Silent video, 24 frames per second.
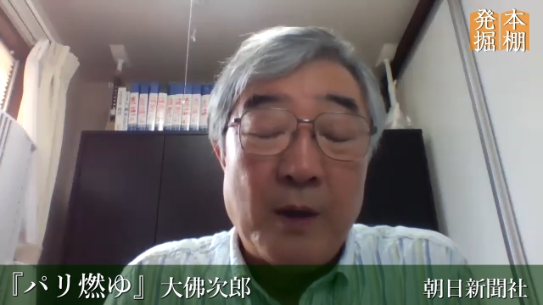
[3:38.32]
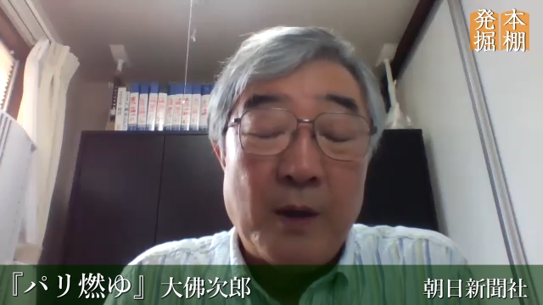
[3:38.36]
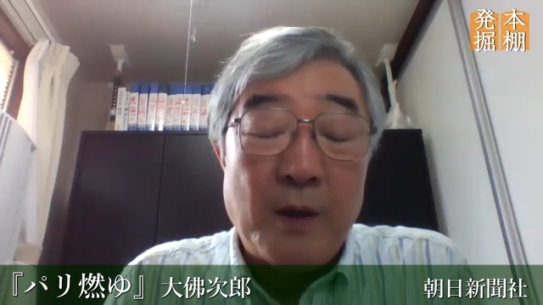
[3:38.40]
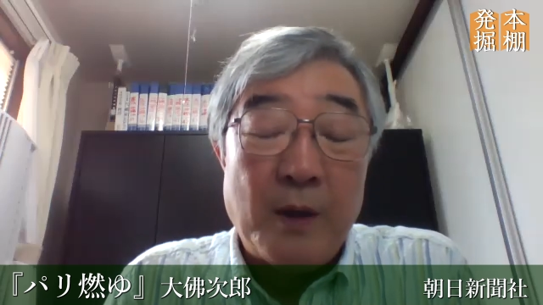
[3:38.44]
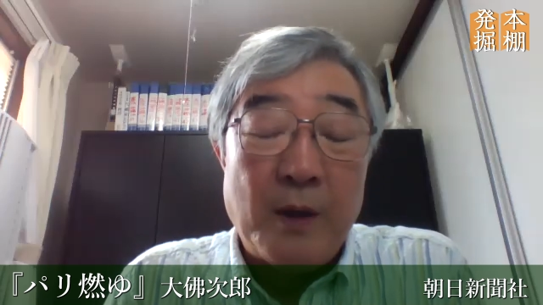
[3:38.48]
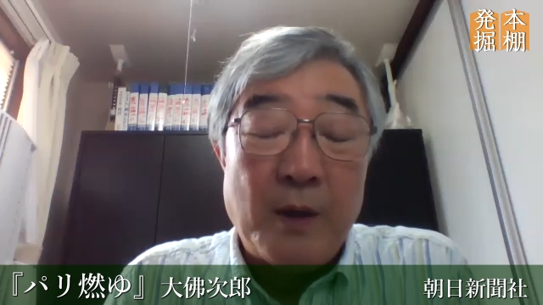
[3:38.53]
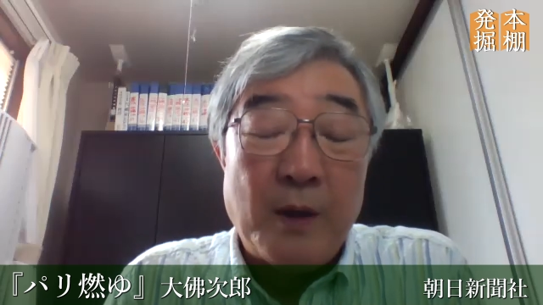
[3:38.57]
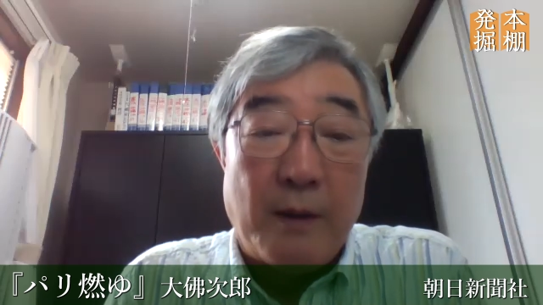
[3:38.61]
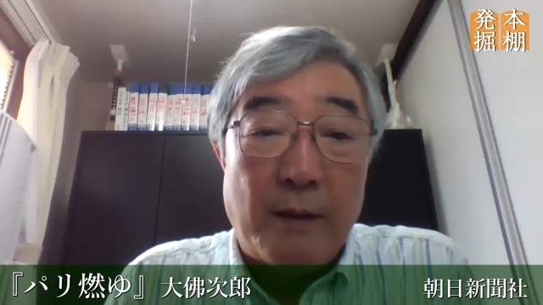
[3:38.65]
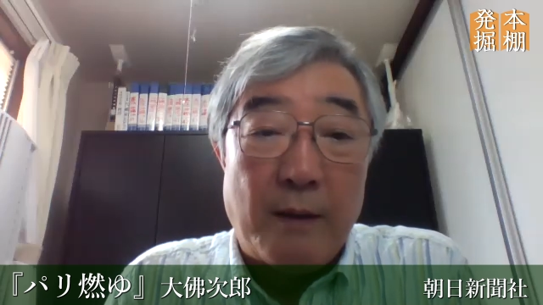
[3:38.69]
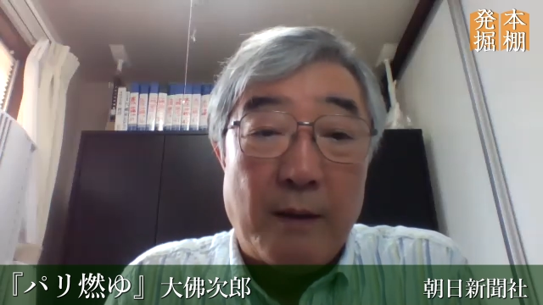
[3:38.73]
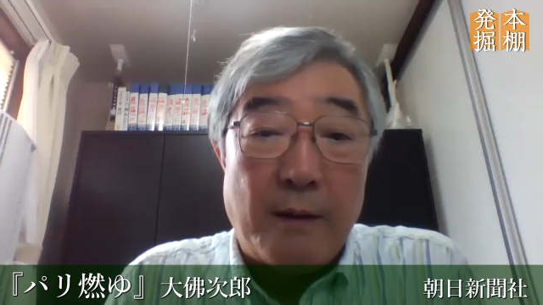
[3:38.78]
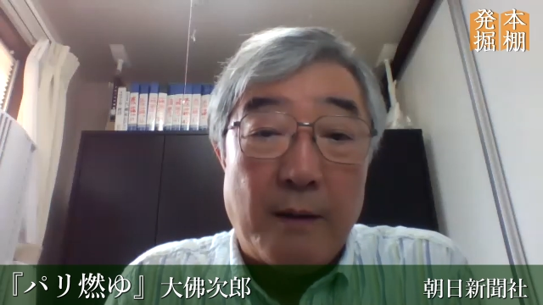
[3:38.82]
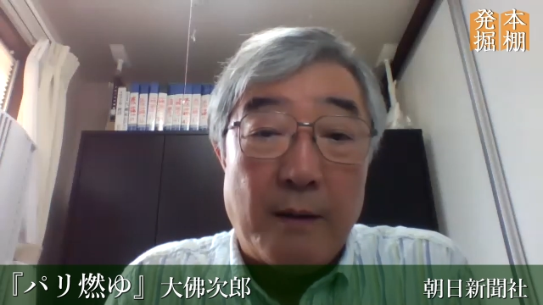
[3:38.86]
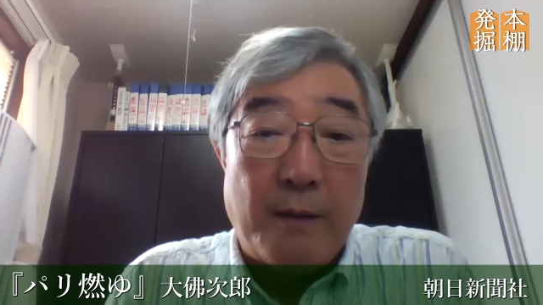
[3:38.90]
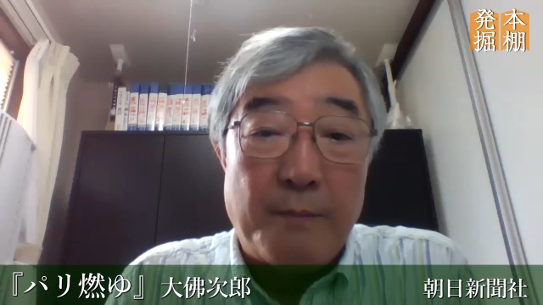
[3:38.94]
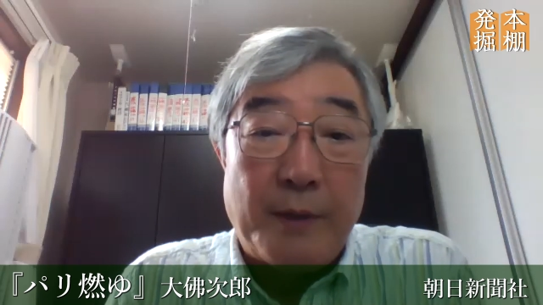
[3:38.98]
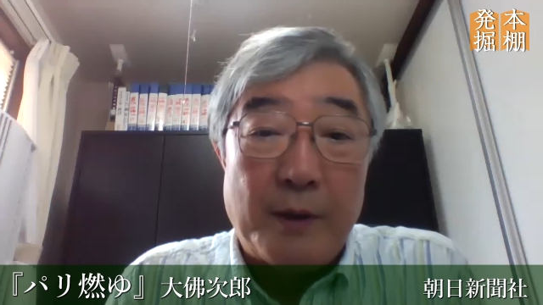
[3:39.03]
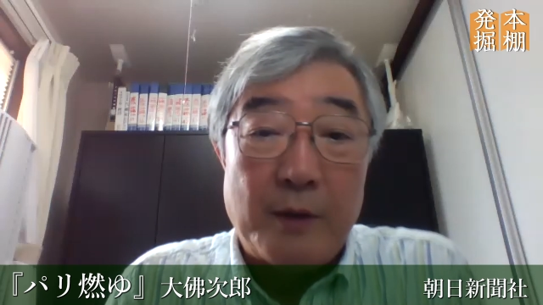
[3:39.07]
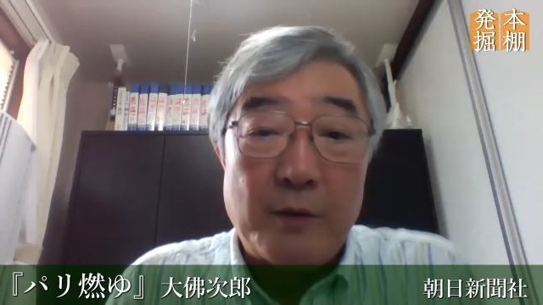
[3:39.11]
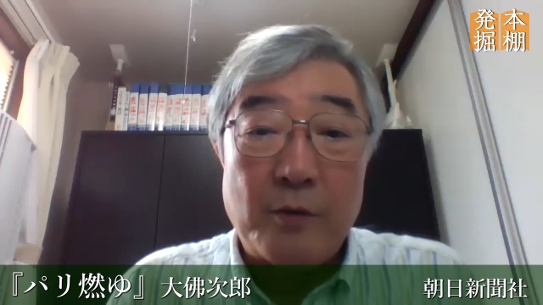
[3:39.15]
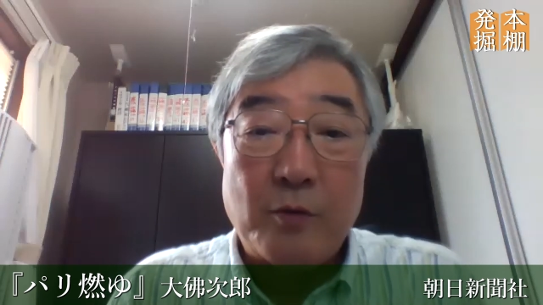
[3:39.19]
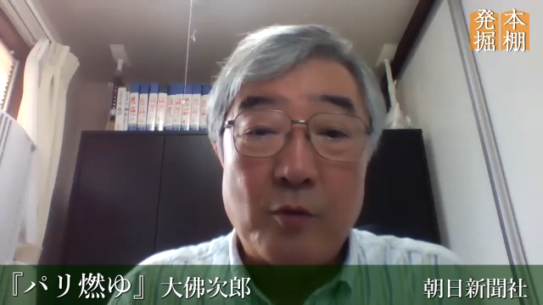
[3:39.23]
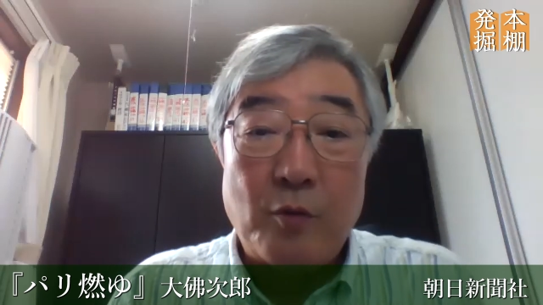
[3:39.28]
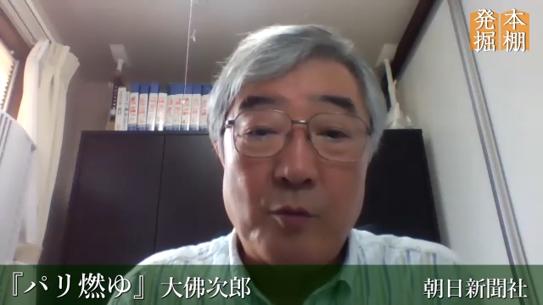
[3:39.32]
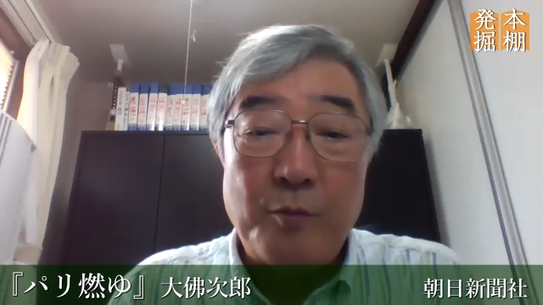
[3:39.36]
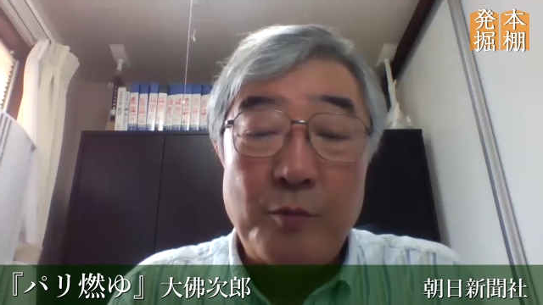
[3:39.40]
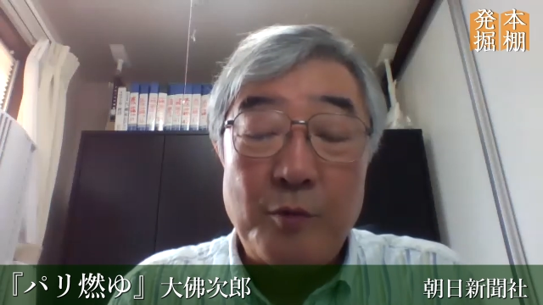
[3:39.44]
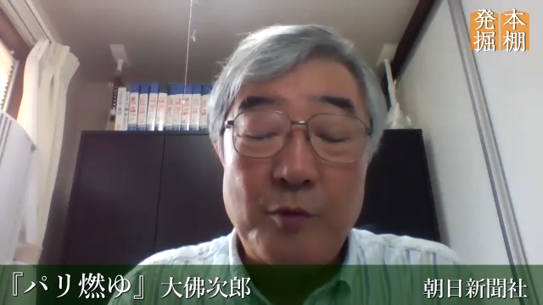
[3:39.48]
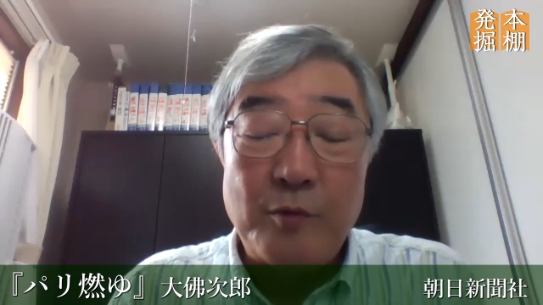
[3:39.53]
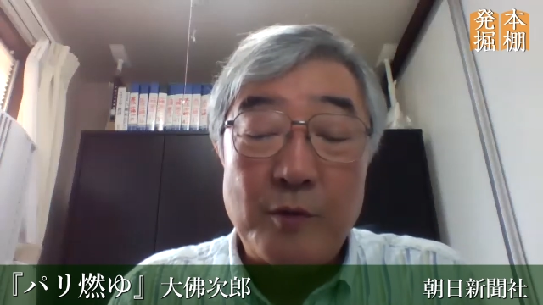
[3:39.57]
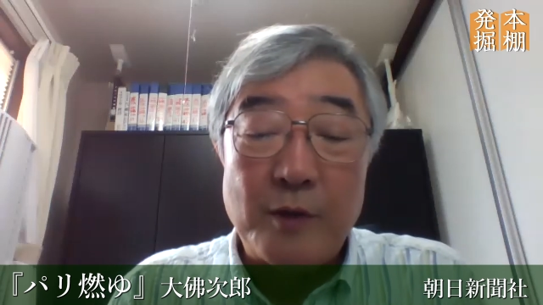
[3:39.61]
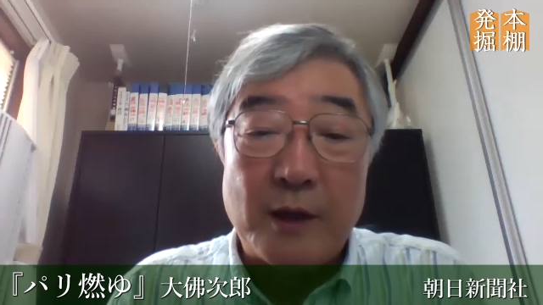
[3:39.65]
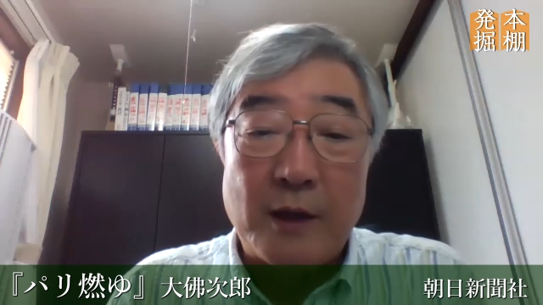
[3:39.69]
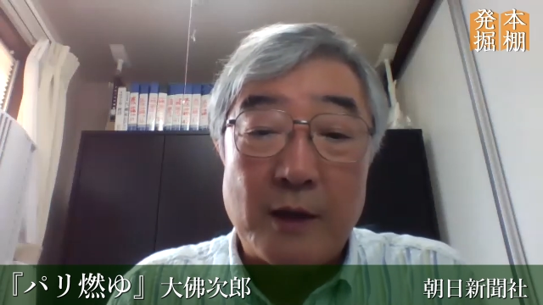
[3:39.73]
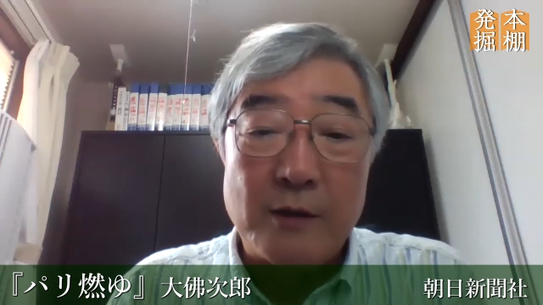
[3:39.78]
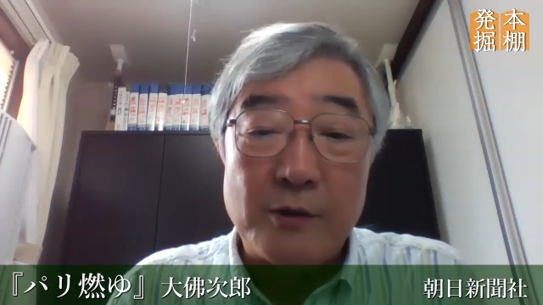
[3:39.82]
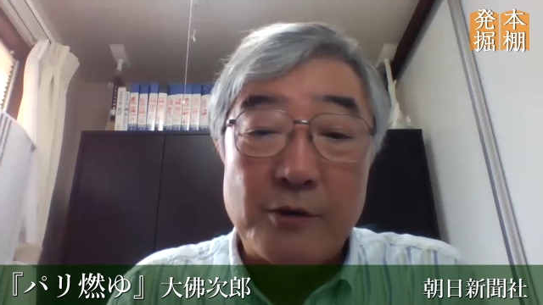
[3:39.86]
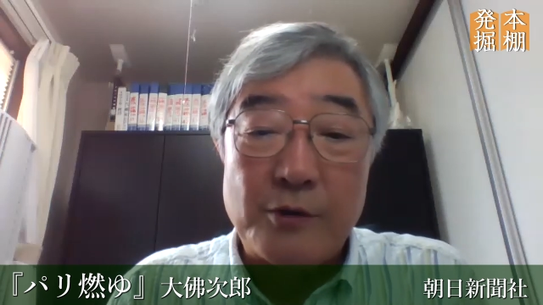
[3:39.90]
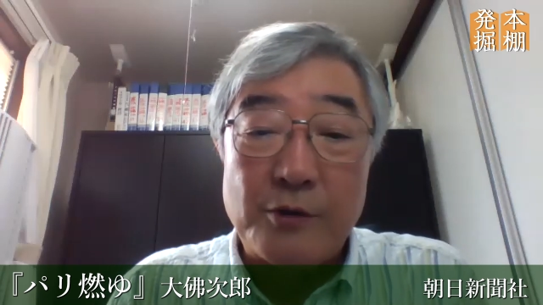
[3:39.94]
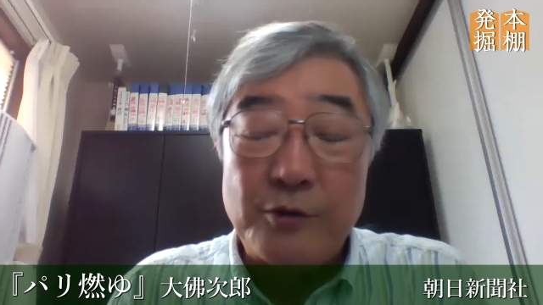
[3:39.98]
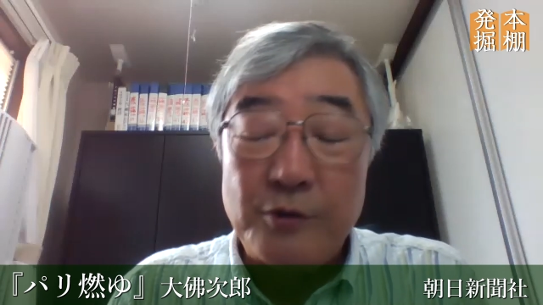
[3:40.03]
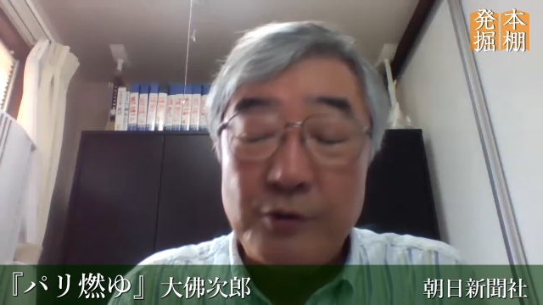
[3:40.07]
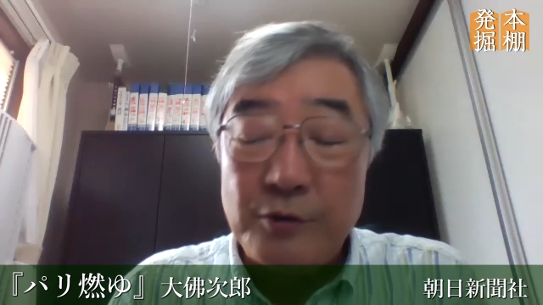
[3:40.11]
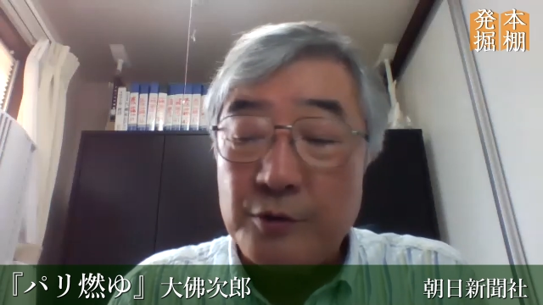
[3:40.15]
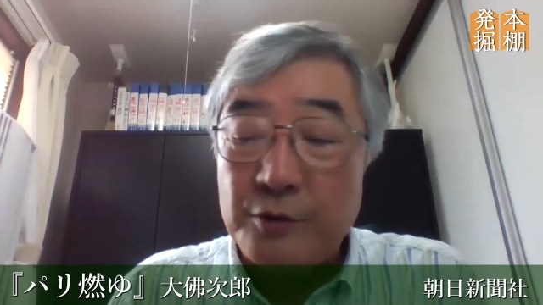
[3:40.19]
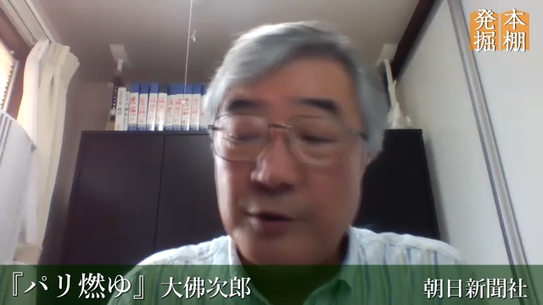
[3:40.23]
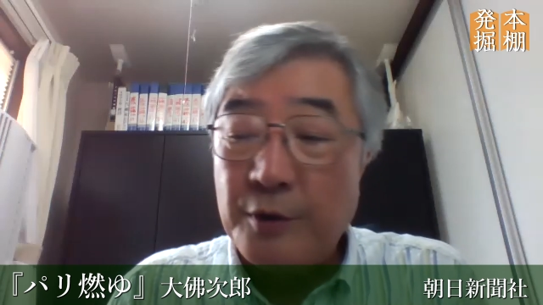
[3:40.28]
えー、パリコミューンに関す
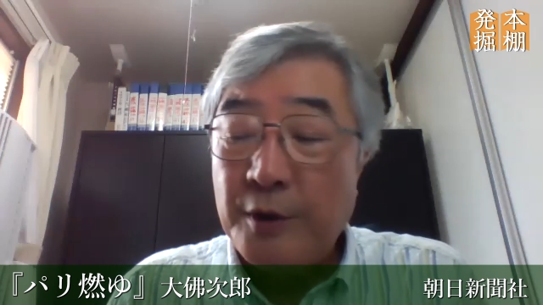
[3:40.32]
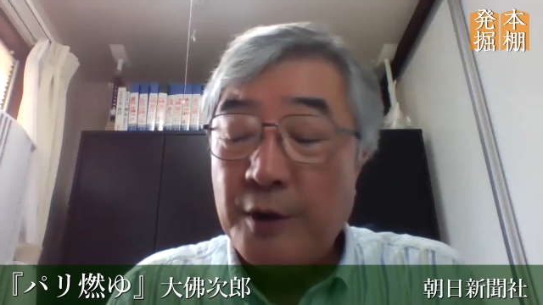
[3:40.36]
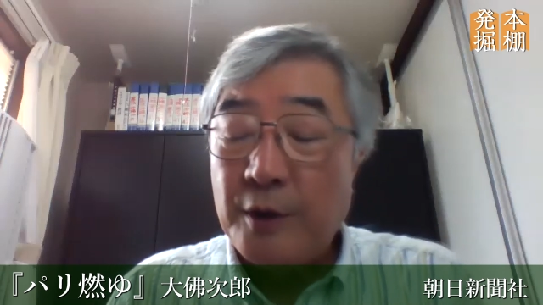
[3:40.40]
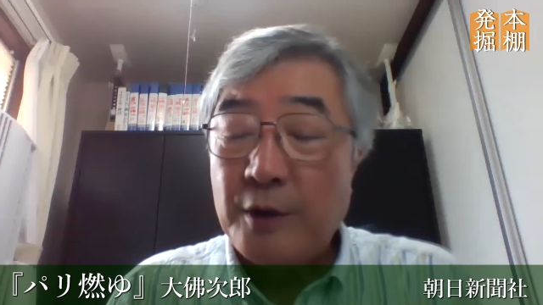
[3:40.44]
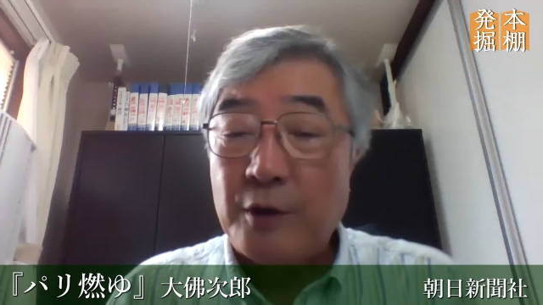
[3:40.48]
る